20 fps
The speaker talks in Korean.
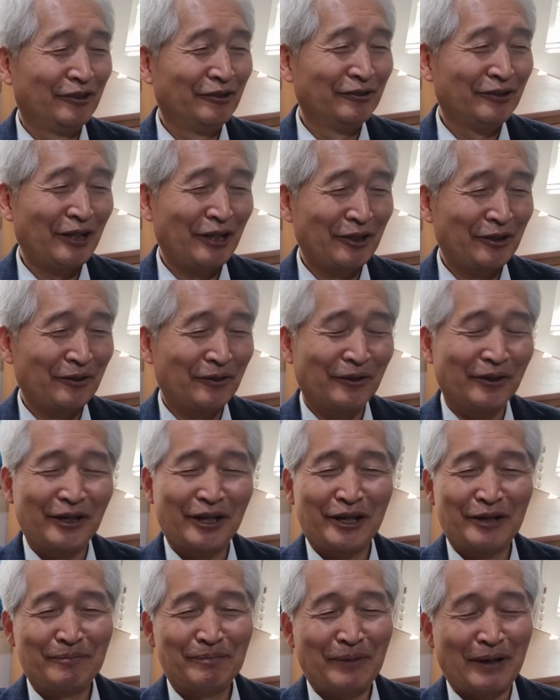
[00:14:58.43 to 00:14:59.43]

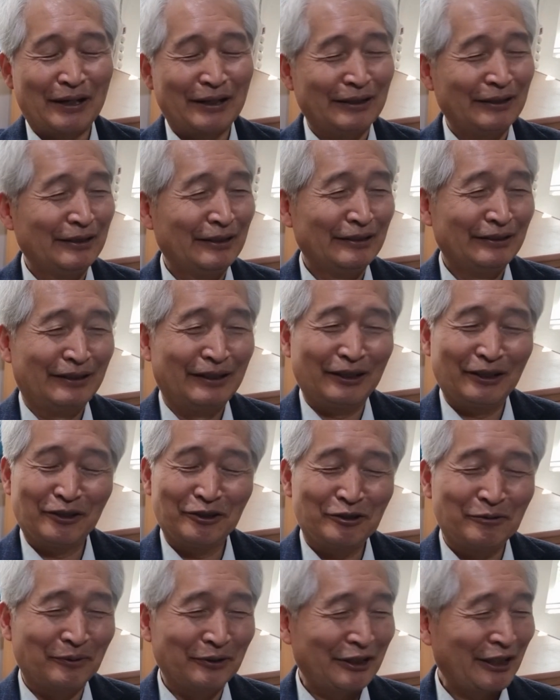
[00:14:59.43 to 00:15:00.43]
유대교의 발을
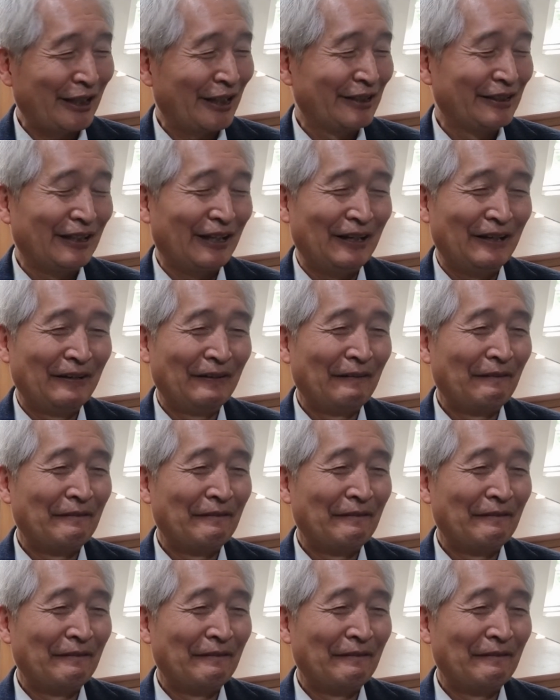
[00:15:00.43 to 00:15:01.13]
들여놓지 못하게 한다.